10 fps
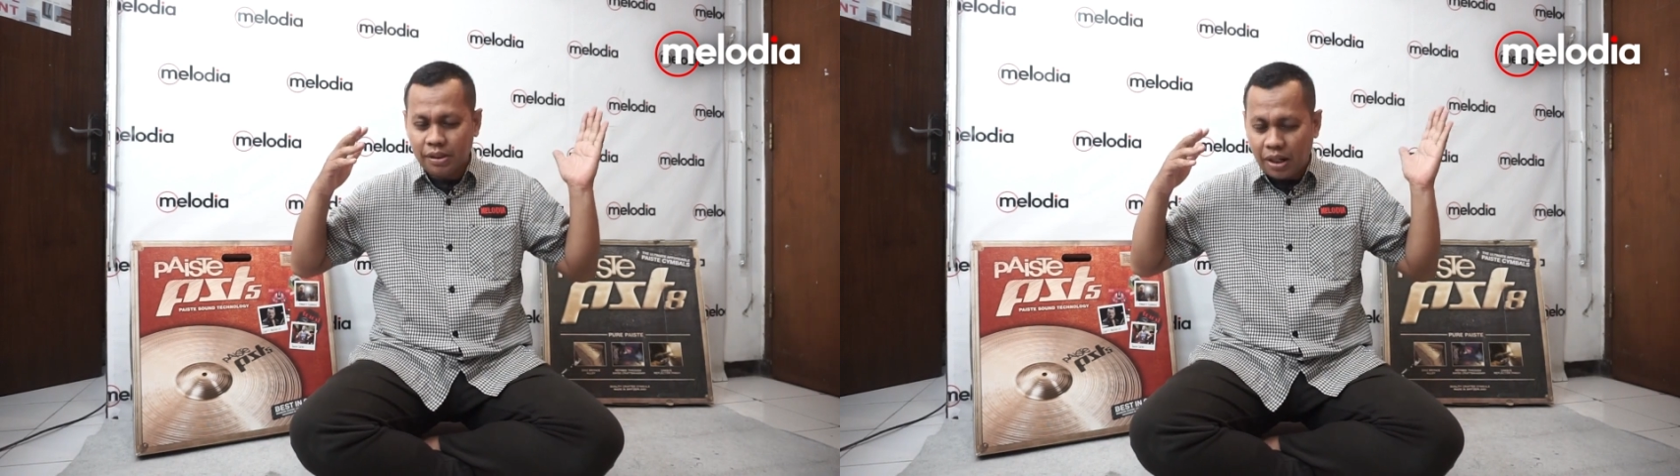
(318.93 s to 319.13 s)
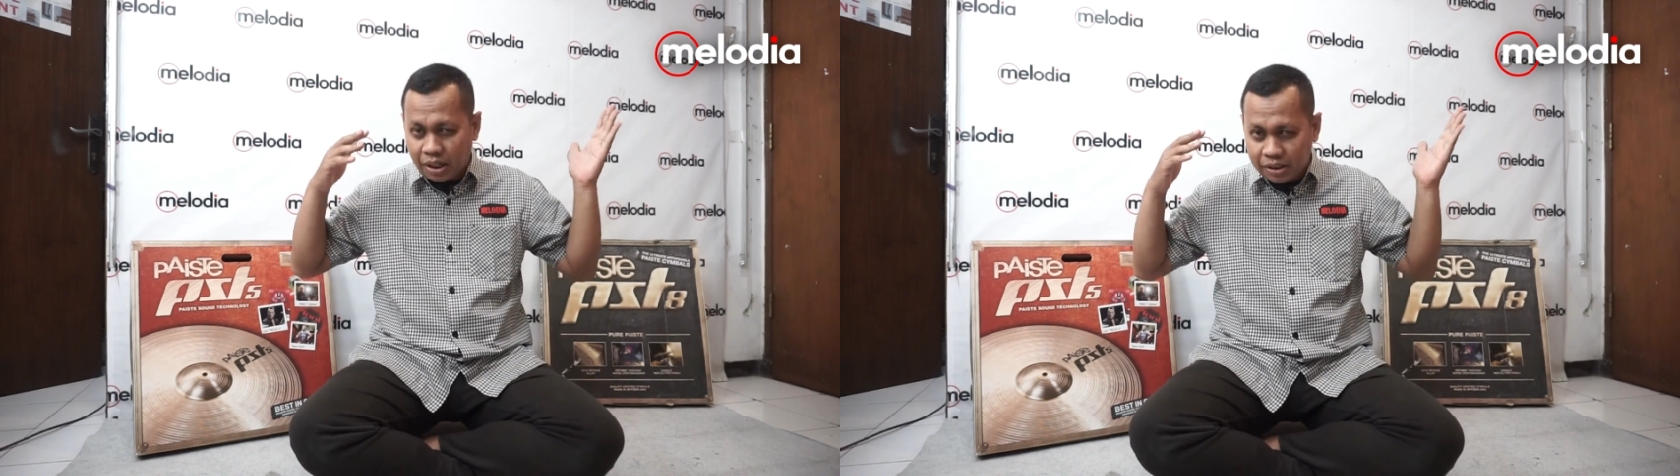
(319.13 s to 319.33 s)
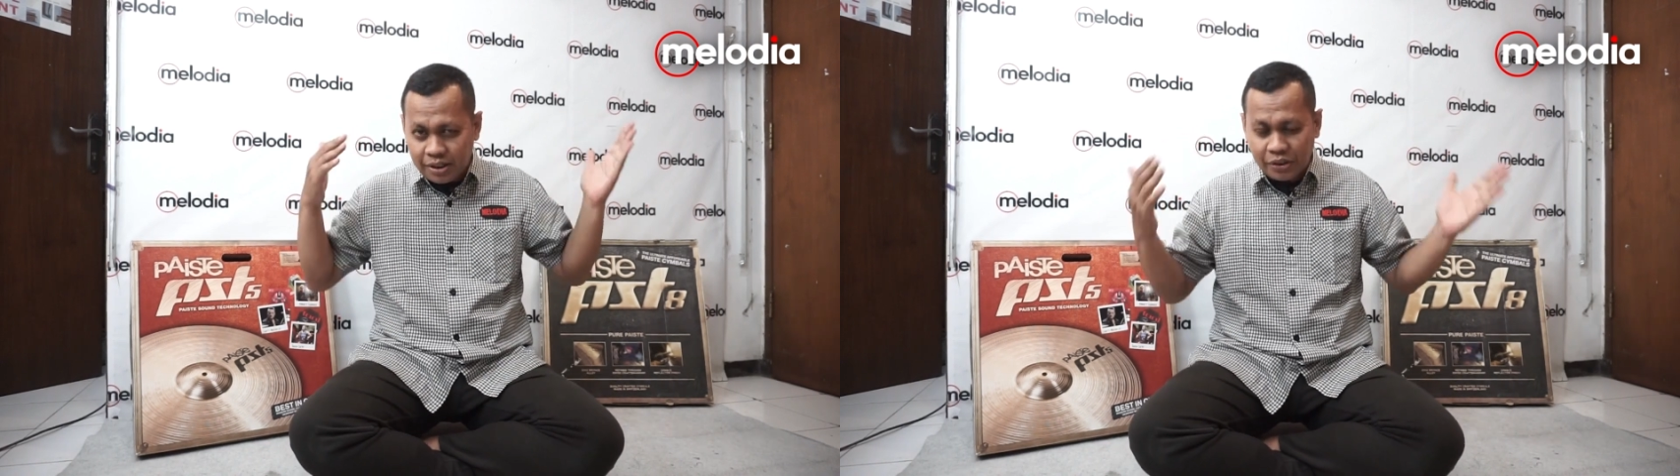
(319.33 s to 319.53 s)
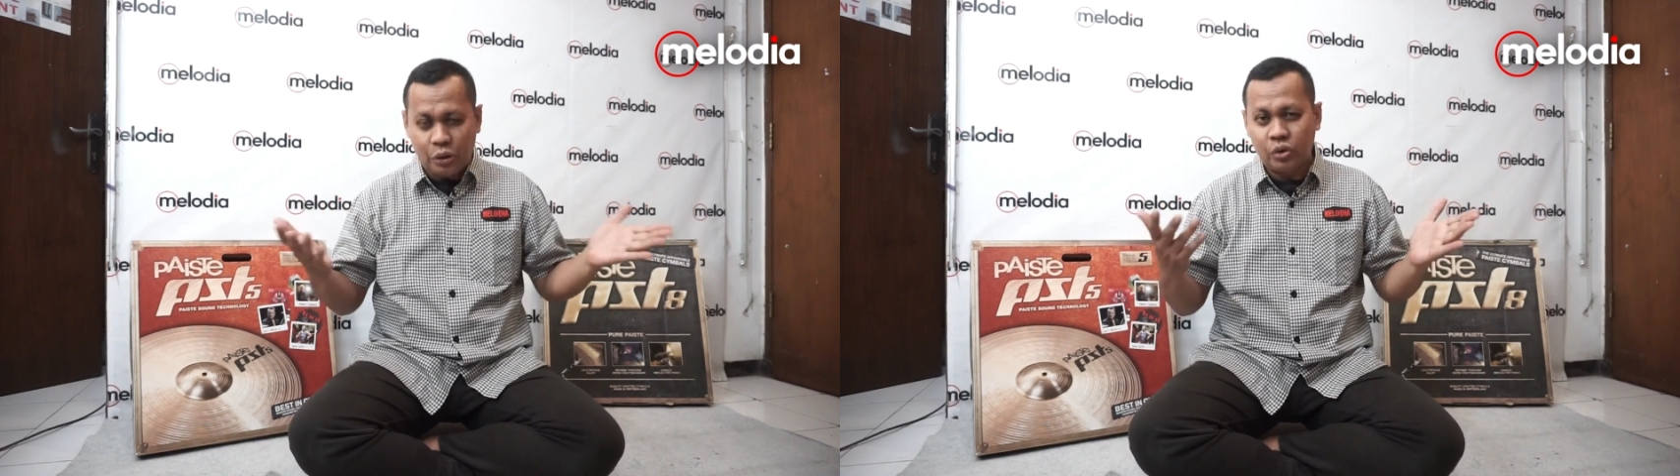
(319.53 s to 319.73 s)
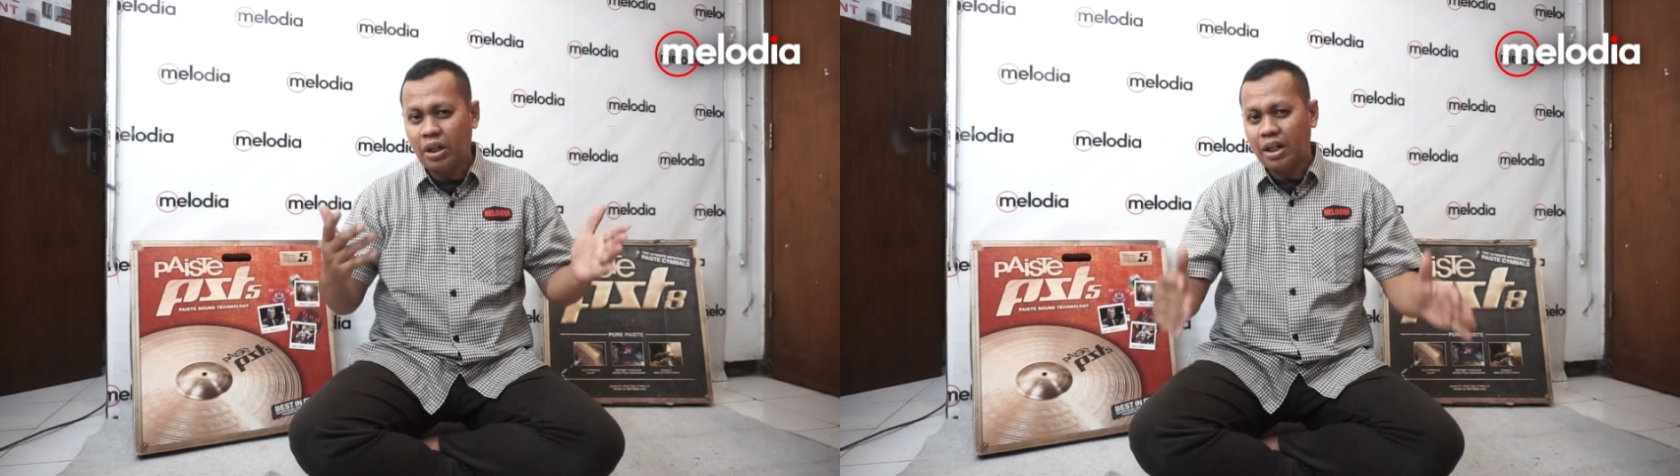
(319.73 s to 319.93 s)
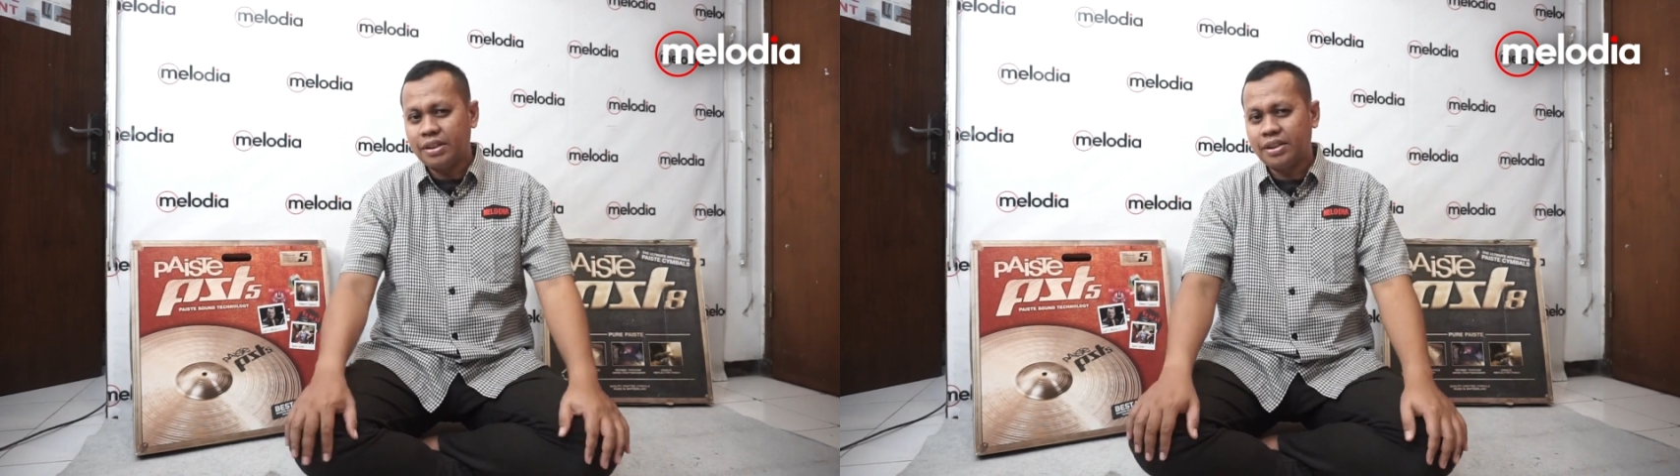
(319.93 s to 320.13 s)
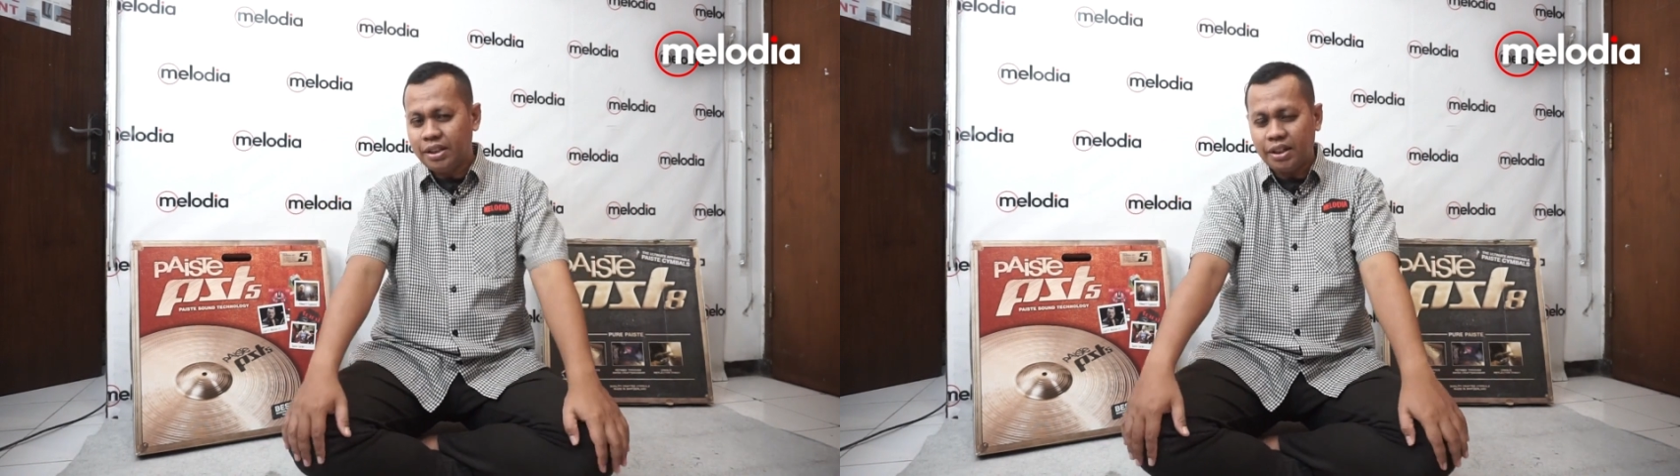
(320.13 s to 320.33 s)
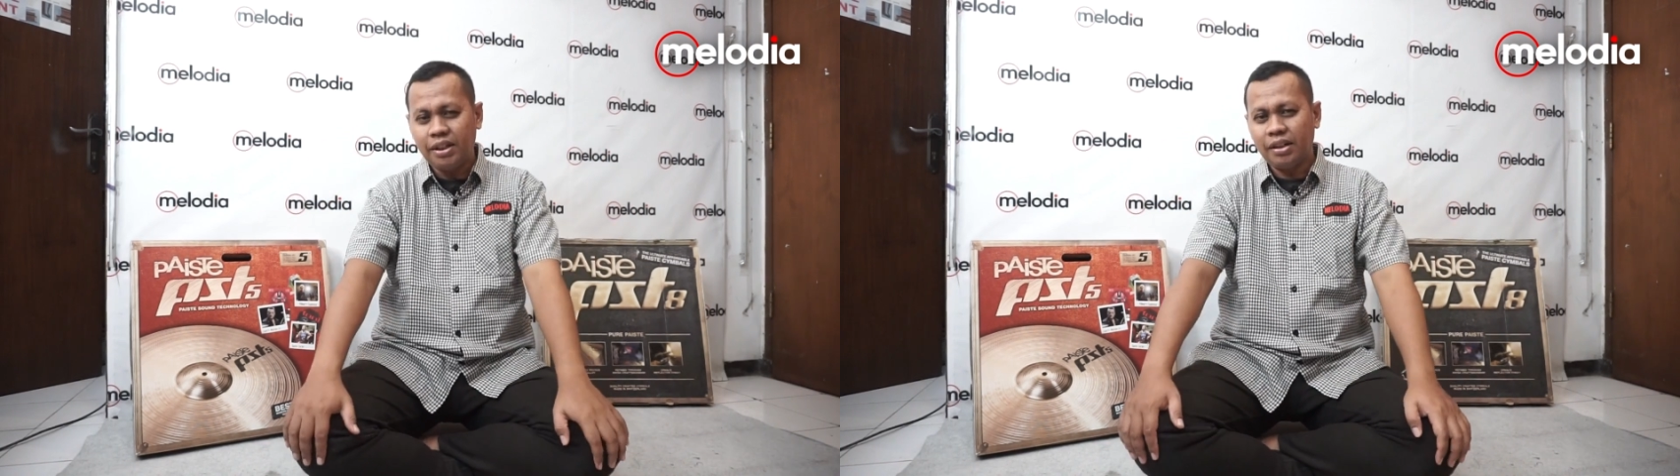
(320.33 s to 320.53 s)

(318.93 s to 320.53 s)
akan saya tunjukkan di sini